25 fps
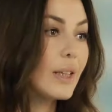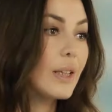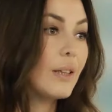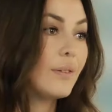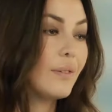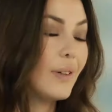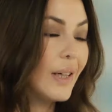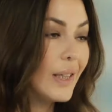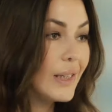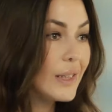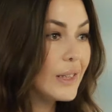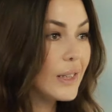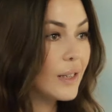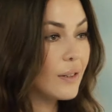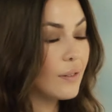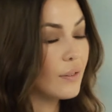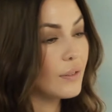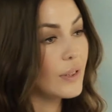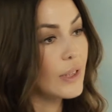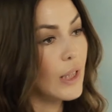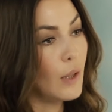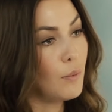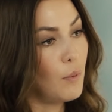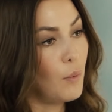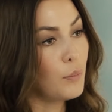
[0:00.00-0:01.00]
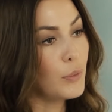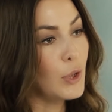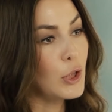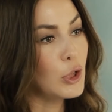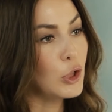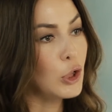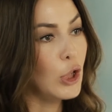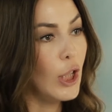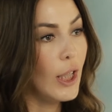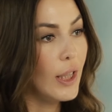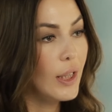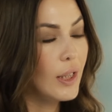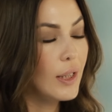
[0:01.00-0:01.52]
Давайте в самом
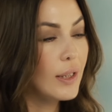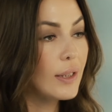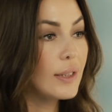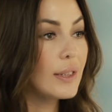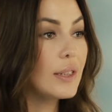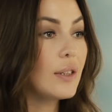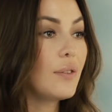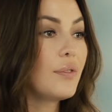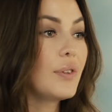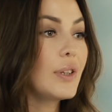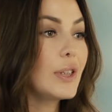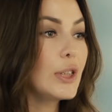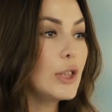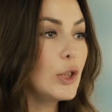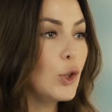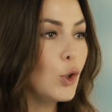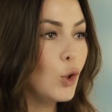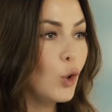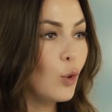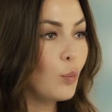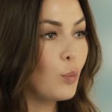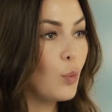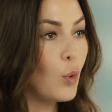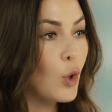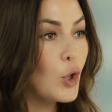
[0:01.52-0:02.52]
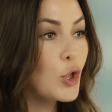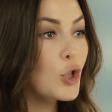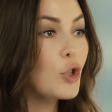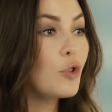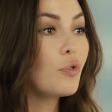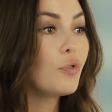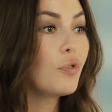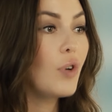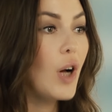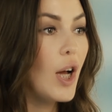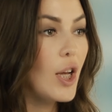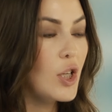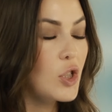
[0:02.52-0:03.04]
начале зафиксируем
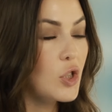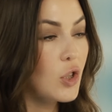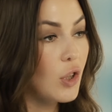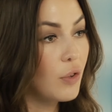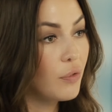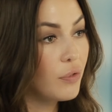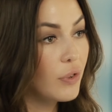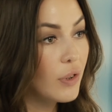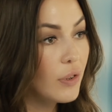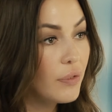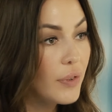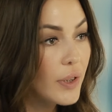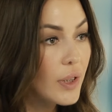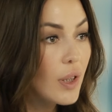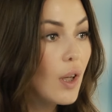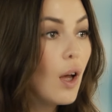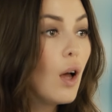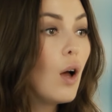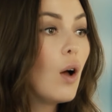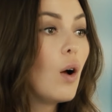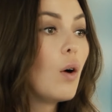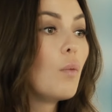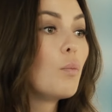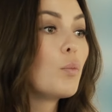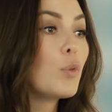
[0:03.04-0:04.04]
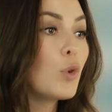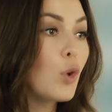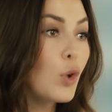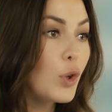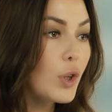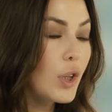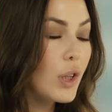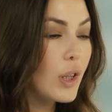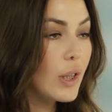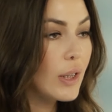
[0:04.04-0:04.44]
очень важный вывод многих